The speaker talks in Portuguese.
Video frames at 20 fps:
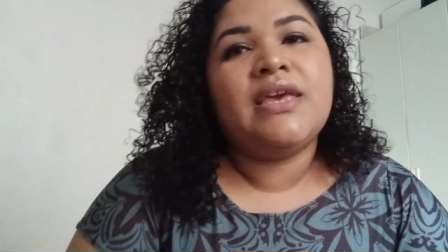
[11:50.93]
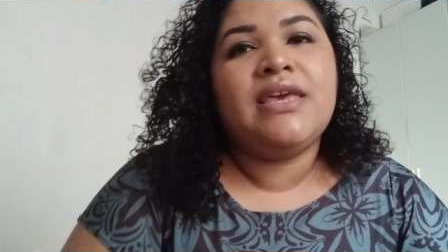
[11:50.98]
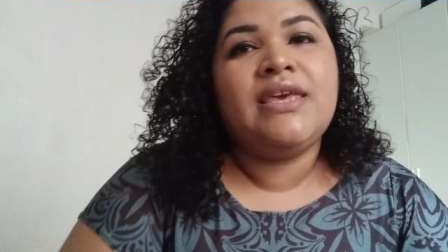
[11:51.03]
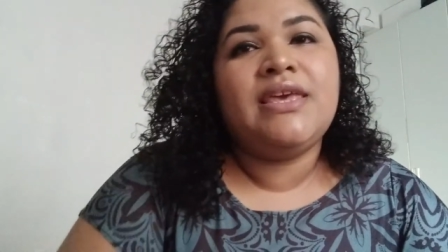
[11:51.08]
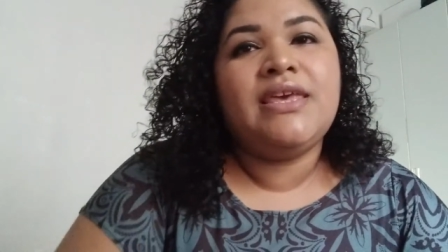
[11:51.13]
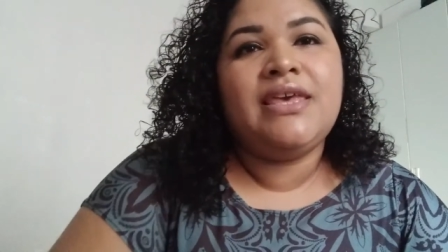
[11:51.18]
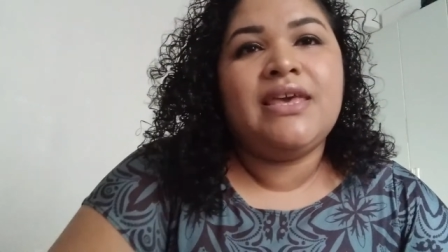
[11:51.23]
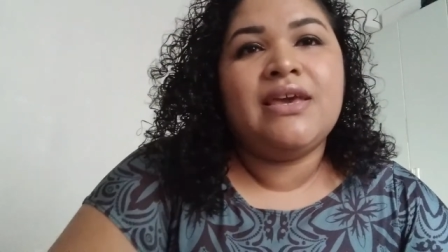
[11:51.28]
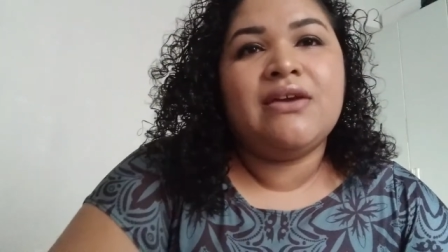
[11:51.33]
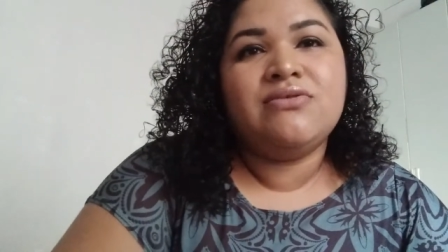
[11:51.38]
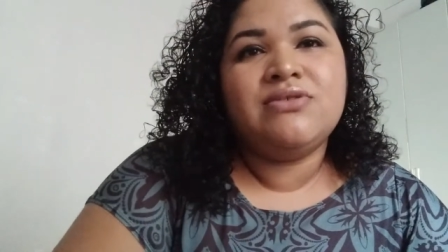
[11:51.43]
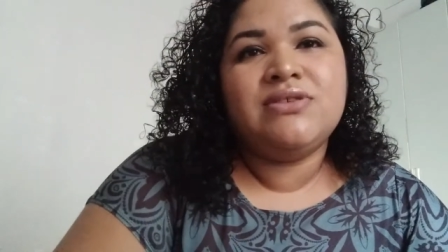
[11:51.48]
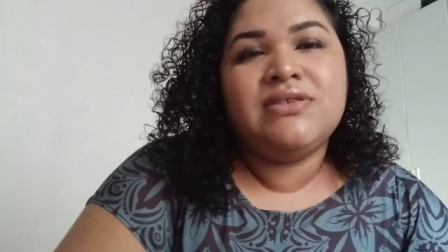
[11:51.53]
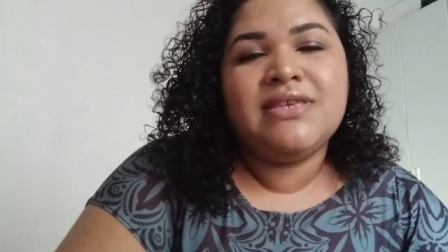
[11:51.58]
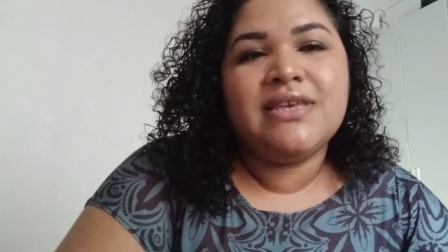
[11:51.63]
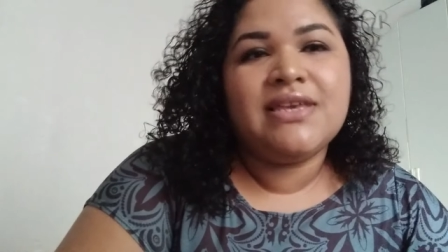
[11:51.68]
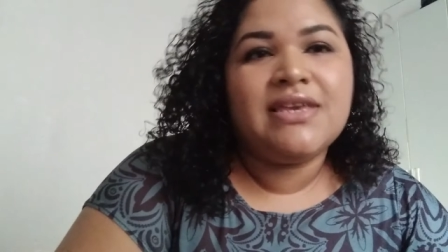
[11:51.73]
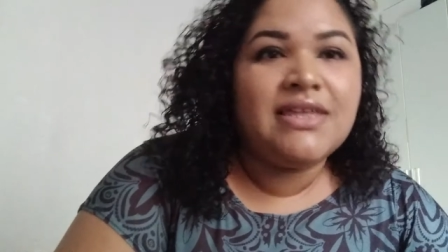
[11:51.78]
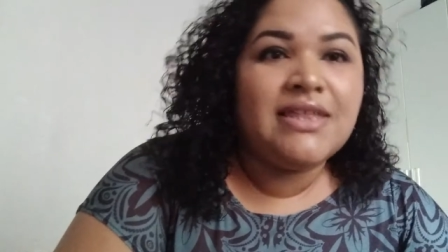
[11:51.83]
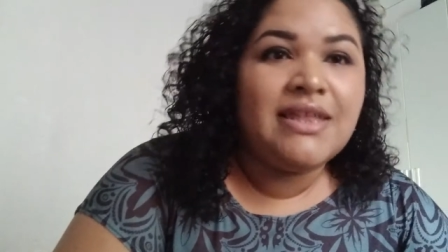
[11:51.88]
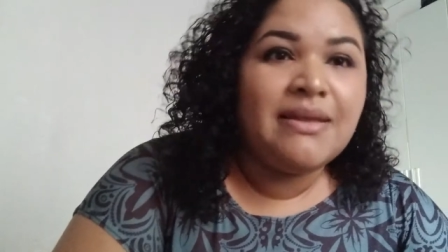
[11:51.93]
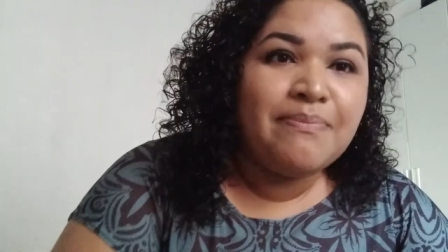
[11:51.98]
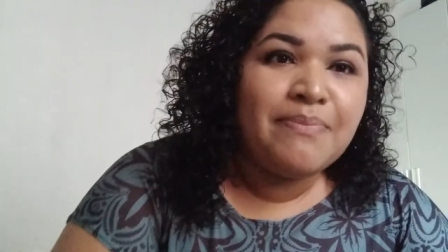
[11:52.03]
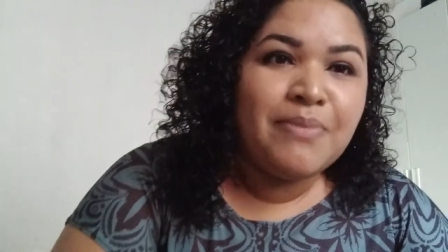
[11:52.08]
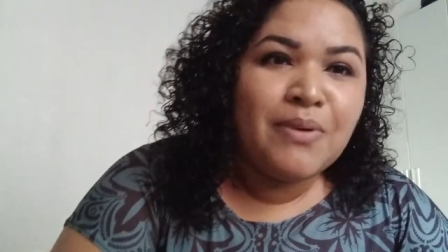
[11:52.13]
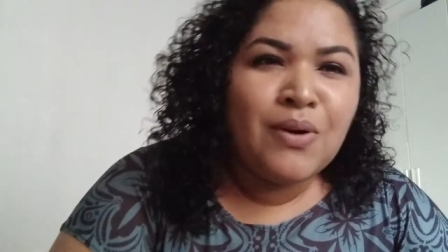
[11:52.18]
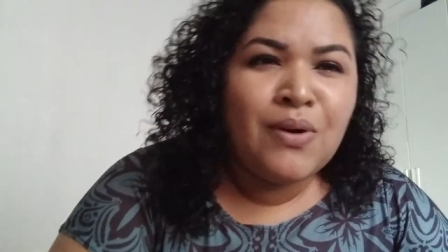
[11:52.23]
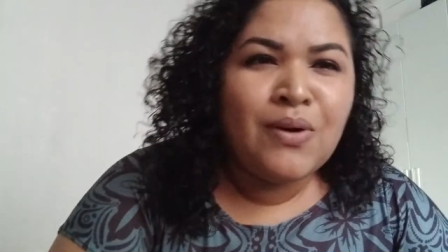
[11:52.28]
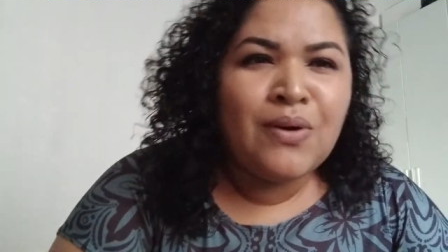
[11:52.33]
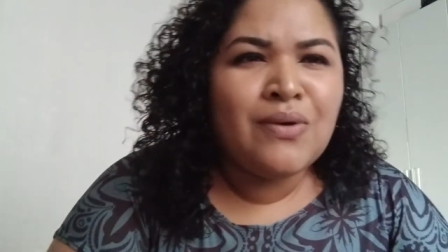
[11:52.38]
e eu dizia que
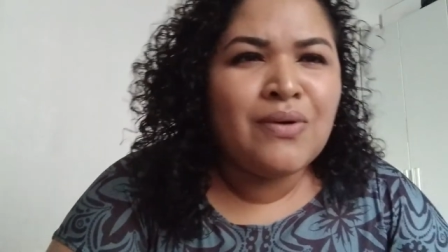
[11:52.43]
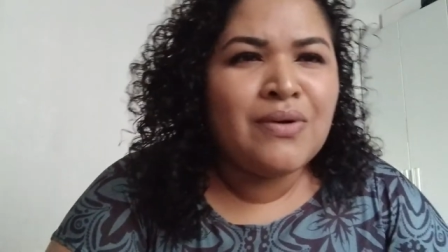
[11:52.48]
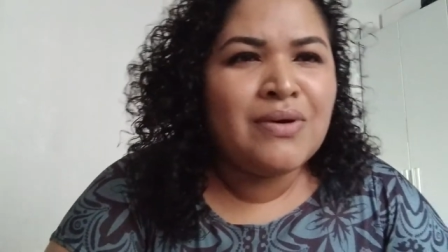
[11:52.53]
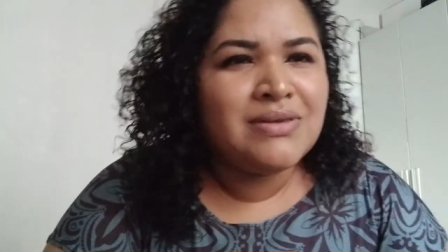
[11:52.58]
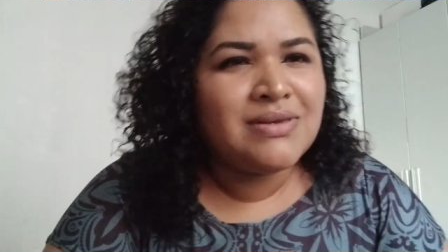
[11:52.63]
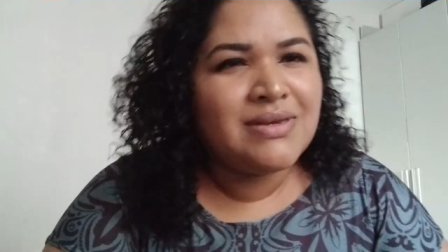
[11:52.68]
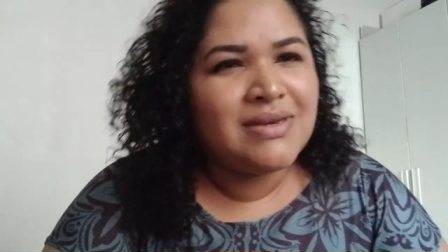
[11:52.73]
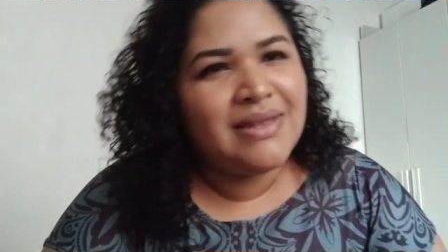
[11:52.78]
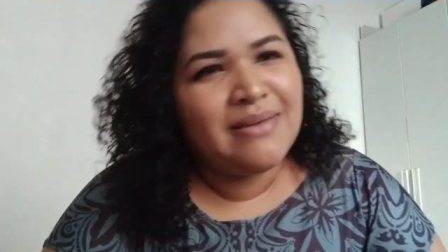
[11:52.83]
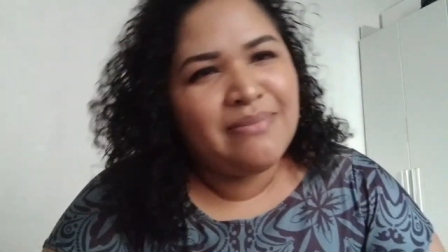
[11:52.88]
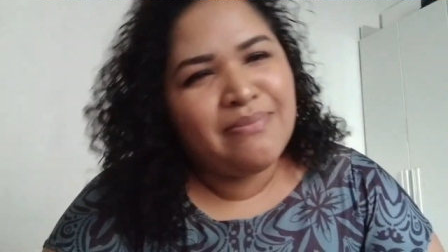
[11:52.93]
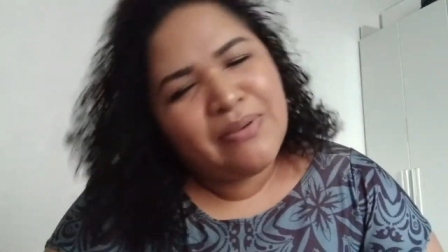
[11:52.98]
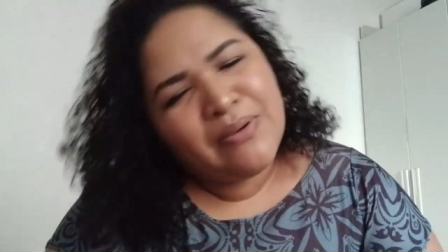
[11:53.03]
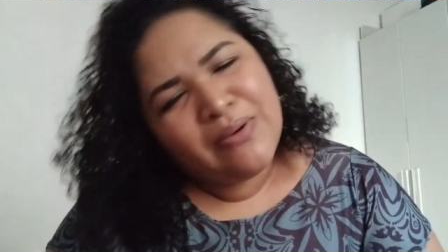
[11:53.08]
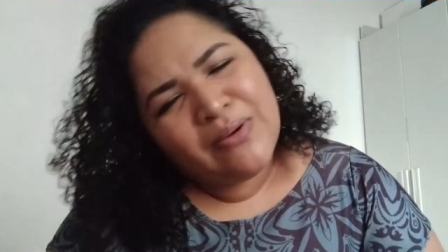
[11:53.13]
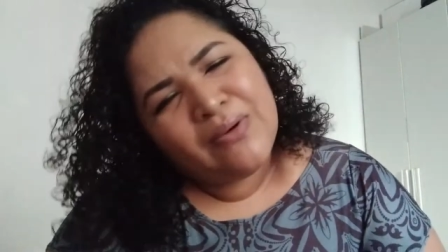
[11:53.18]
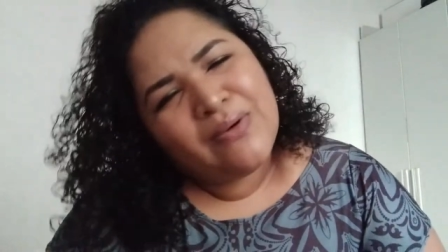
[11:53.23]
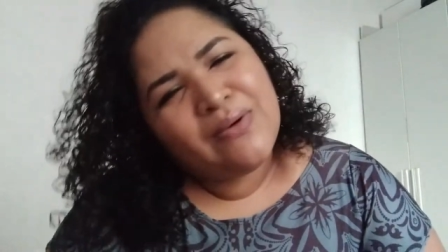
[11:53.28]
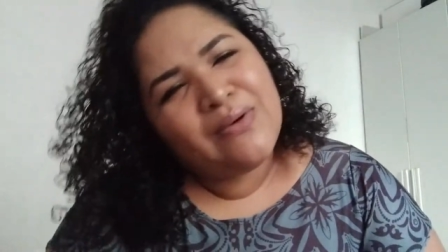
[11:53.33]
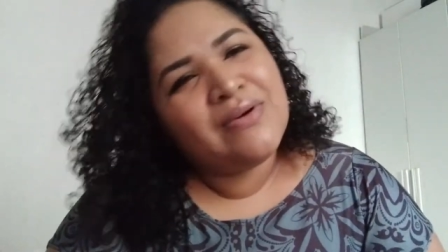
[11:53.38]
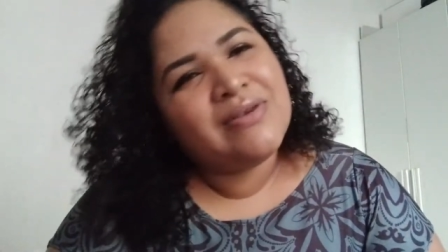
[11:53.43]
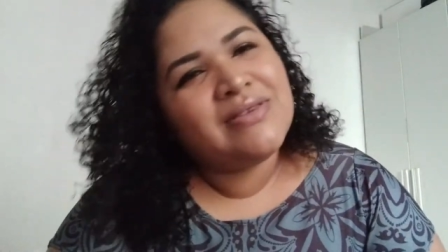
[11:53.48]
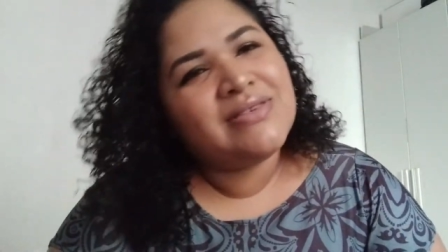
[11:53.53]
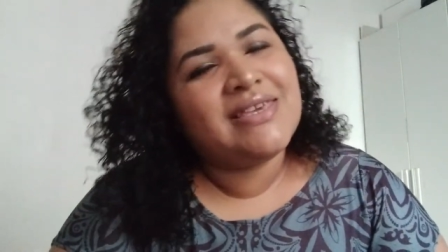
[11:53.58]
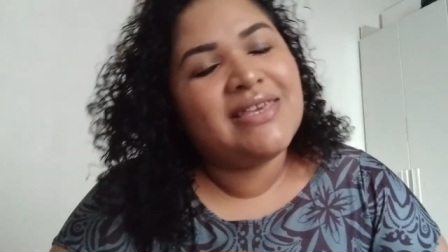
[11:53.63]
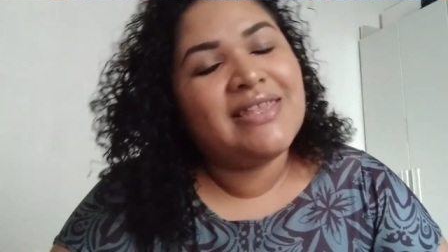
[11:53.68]
depois, que depois,